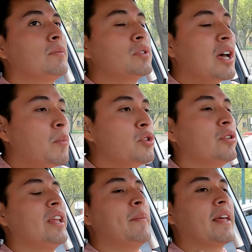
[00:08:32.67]
que se busca
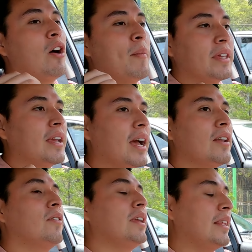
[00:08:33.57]
mucho en el mercado
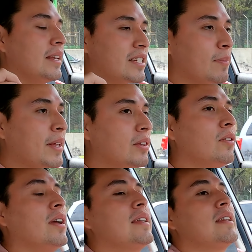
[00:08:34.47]
mexicano y en el
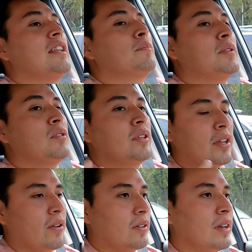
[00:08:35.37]
segmento es el espacio
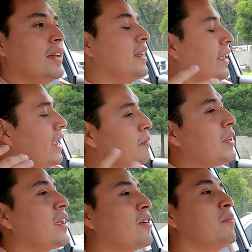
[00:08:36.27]
interior.
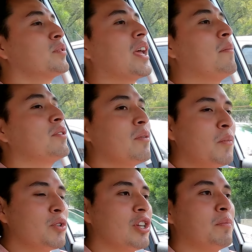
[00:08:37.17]
En México
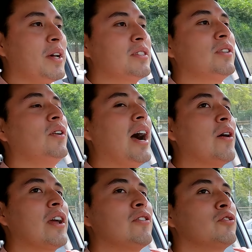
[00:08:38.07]
buscamos mucho espacio,
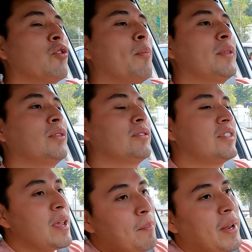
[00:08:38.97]
aunque nos ocupe
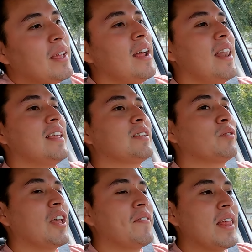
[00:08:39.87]
siempre la
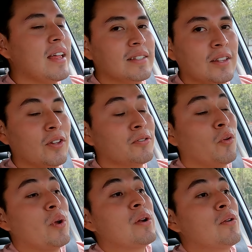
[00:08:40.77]
segunda fila de
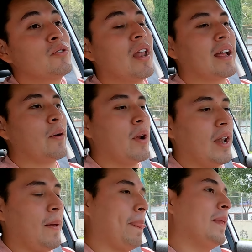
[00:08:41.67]
asientos o incluso la
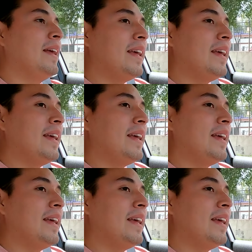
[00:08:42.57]
cajuela.